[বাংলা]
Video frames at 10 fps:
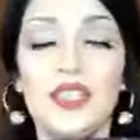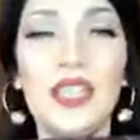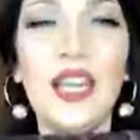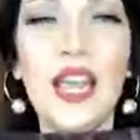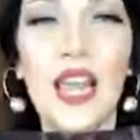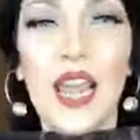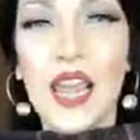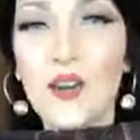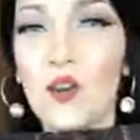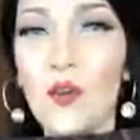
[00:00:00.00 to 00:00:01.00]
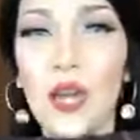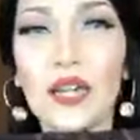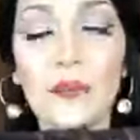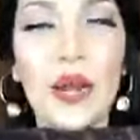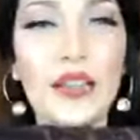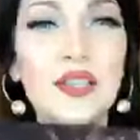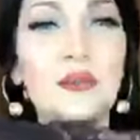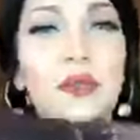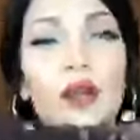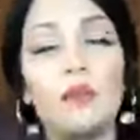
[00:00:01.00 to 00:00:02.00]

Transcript: দিচ্ছি এই রকম একটা প্রাইসে আপনারা